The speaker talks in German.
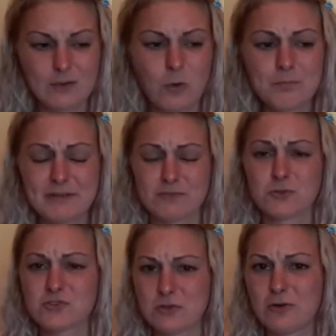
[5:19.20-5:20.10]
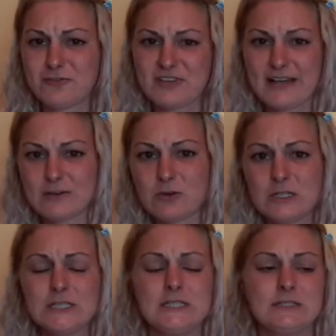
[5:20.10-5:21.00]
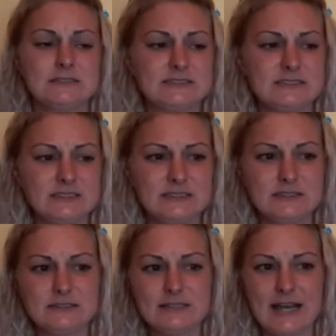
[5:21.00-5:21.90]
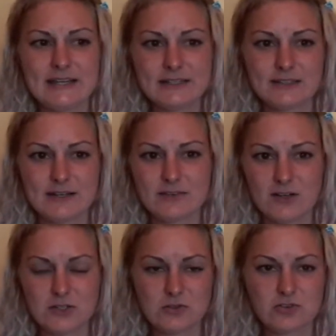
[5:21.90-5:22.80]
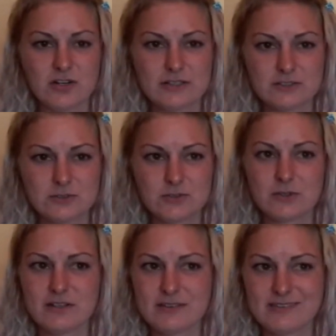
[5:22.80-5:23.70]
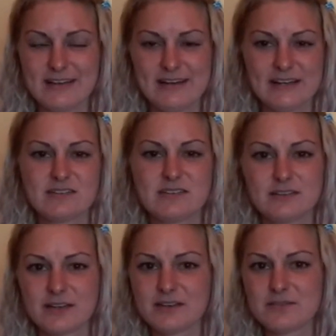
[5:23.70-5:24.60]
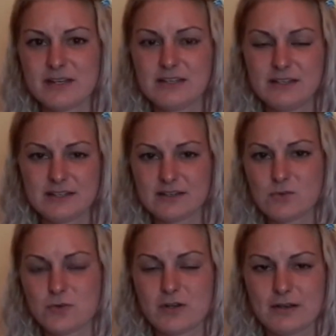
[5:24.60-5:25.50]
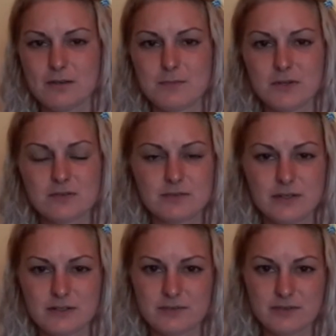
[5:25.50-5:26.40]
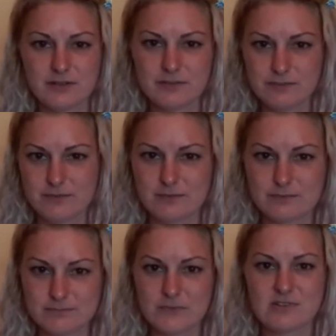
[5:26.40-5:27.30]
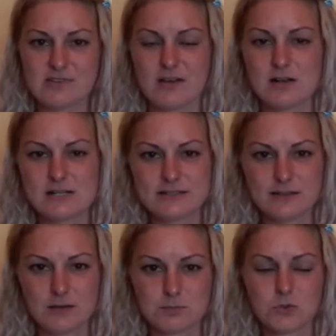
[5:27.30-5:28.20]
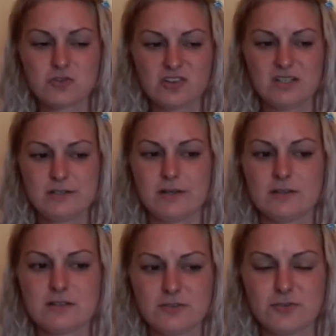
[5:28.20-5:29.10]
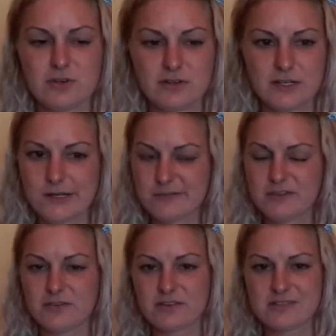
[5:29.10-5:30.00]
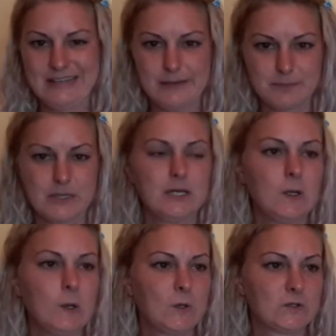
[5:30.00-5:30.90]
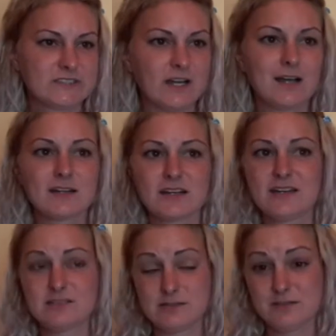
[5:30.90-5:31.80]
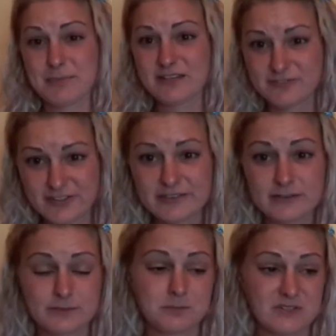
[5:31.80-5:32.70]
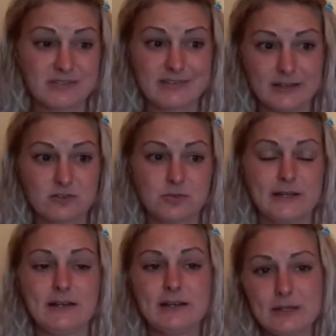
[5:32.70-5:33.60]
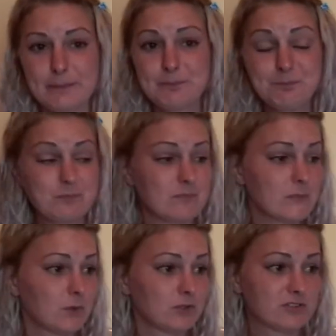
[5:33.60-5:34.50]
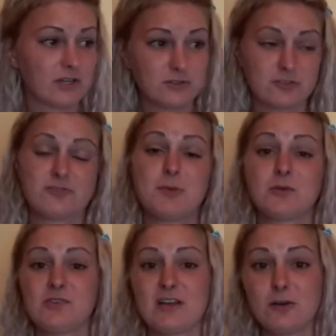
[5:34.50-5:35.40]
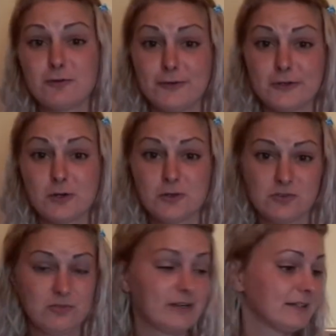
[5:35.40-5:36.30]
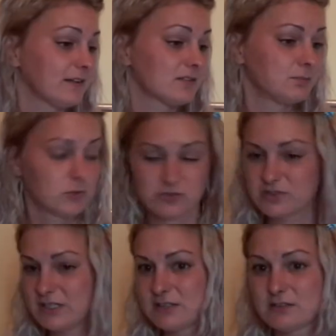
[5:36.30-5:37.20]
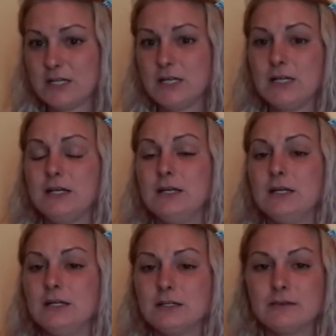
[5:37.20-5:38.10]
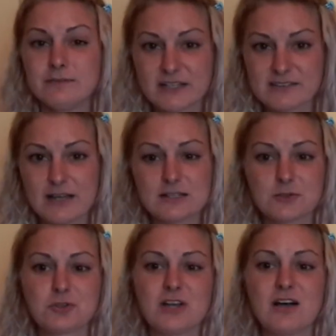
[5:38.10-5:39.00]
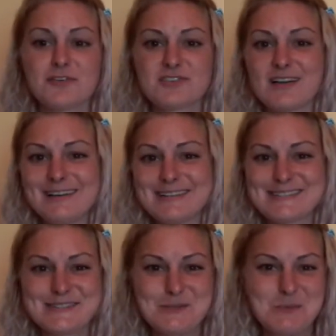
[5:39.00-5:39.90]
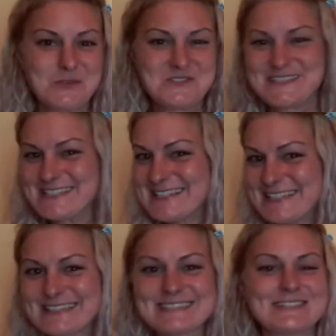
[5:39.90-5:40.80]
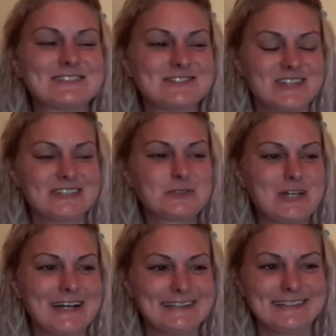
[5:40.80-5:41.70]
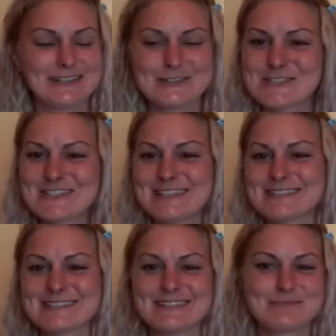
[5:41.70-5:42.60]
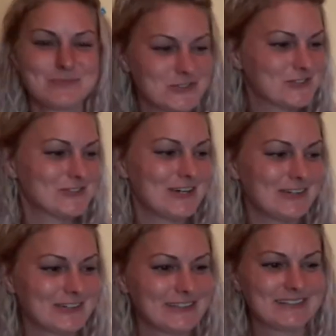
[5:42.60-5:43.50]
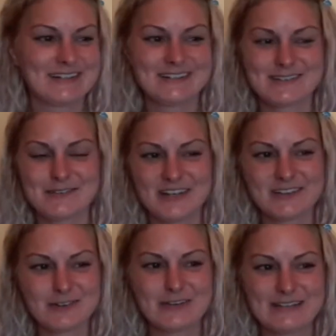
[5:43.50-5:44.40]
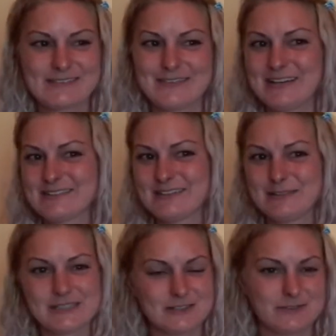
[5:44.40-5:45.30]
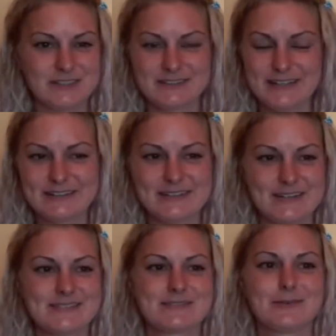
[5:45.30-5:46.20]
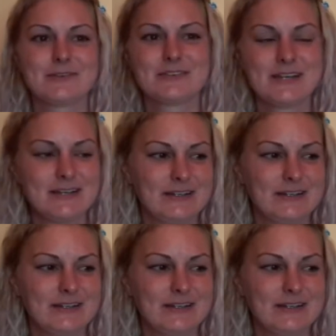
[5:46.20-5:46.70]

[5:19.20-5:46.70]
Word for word: unbewusst oft auch noch die eigene Erwartungshaltung oder das Erlernte drin, wenn ich jetzt von einem Mann irgendwie was erhalte, dann muss ich ja dafür irgendwie was geben. Und ja, da geht es bei vielen um das Sexuelle eben. Und da dürfen wir uns auch von lösen, weil das muss nicht. Wie gesagt, du darfst alles, du musst nichts und wenn du keine Lust hast, dann musst du auch nicht. Also wenn du jetzt quasi irgendwie ein Date hast und